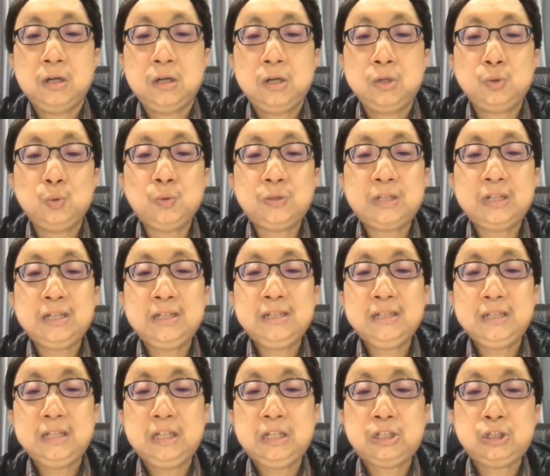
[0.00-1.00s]
如
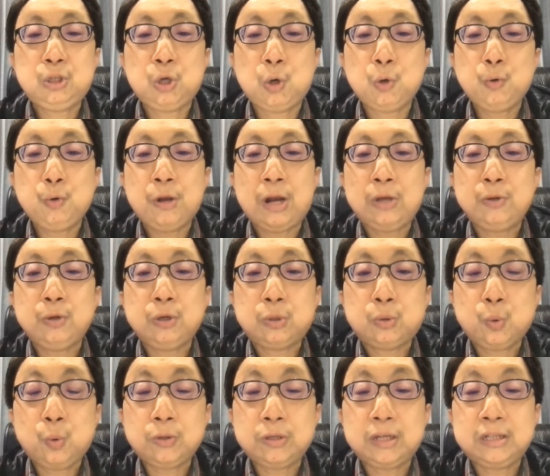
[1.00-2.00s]
今已经有越来越
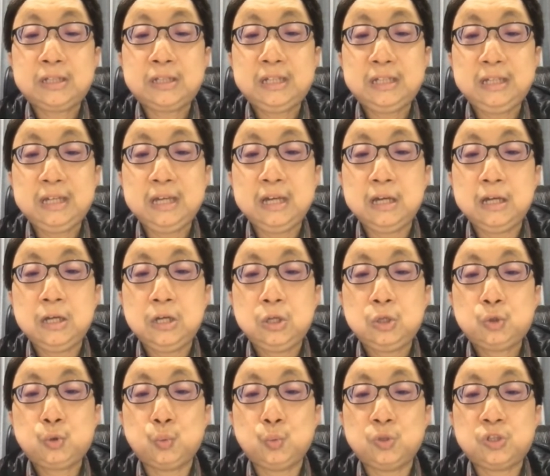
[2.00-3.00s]
多的企业
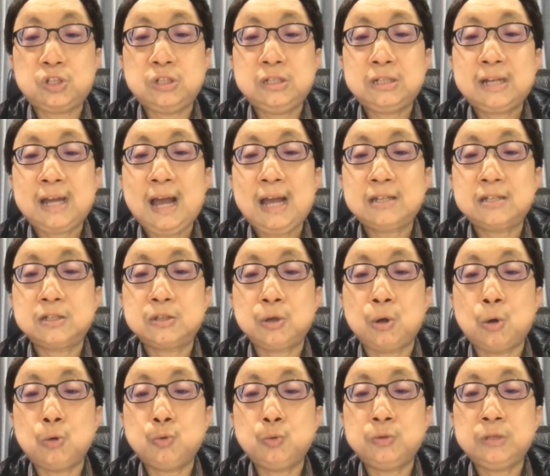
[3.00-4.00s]
组织开始
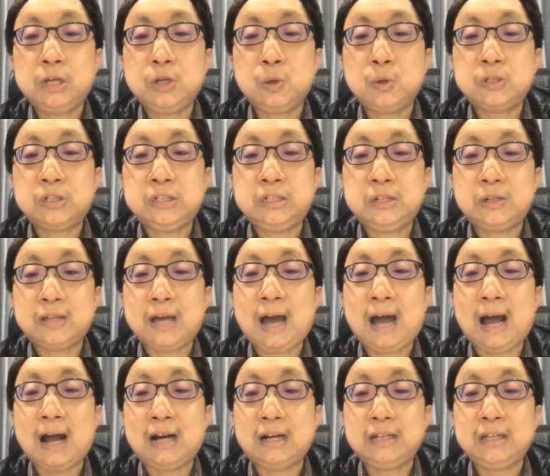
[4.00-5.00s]
投入内容行销的
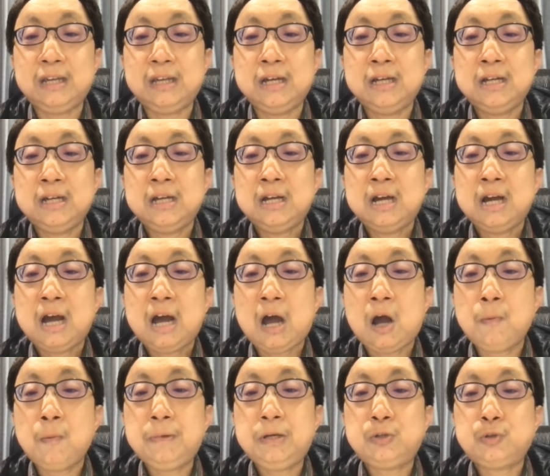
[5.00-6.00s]
行列，
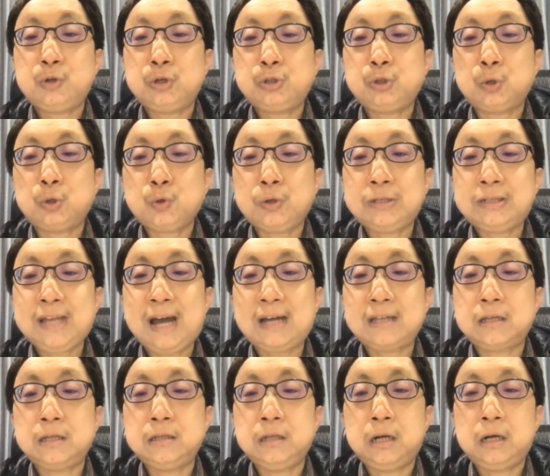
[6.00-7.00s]
好比全球最大
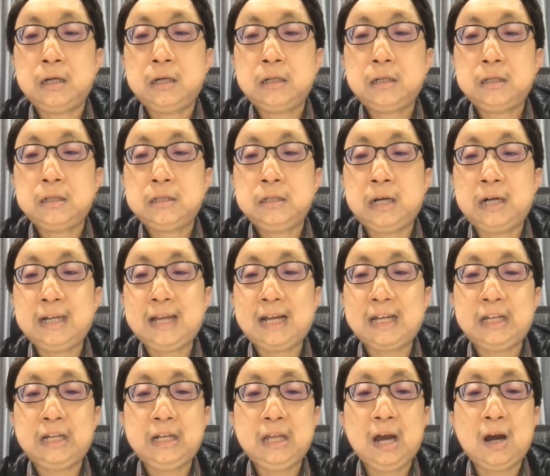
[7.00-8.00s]
的能能量
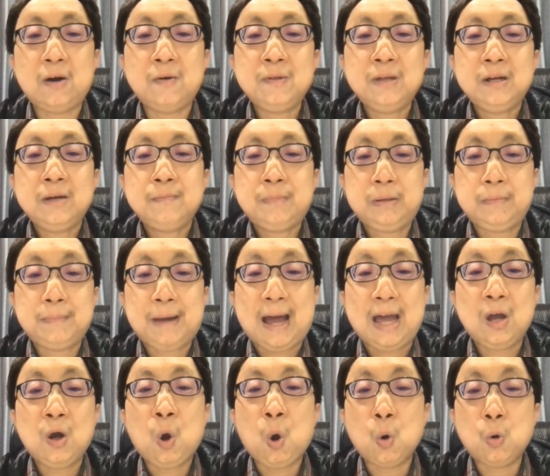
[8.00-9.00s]
饮料品
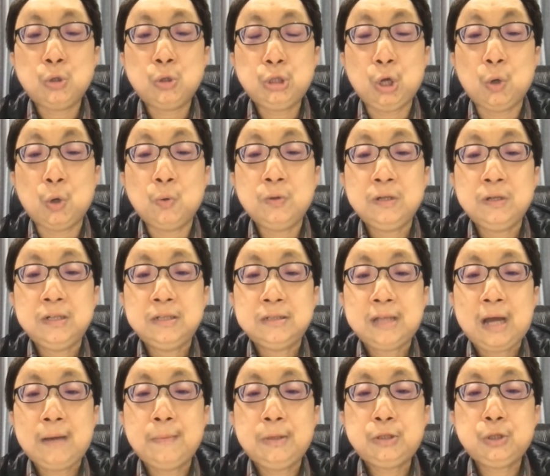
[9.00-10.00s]
牌红牛，
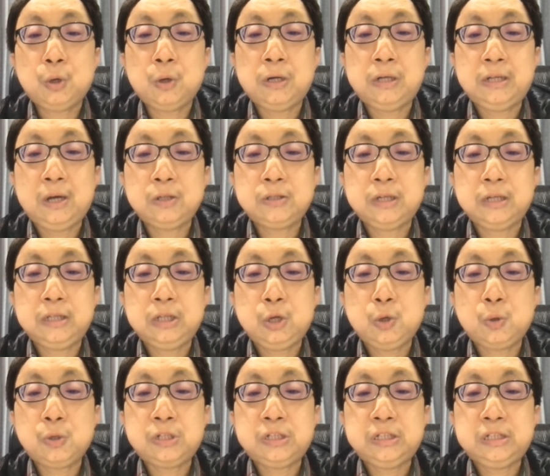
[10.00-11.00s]
他们就很了解内
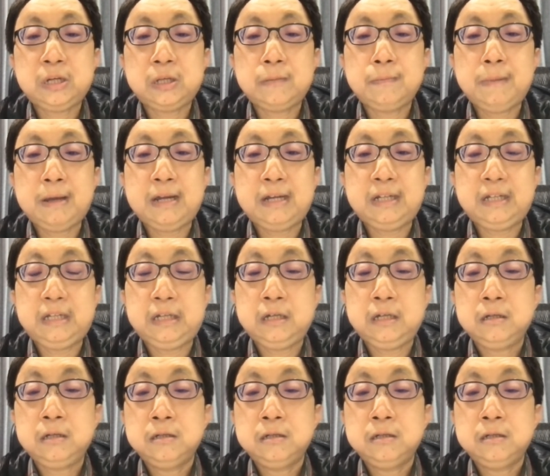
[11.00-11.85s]
容行销的魅力。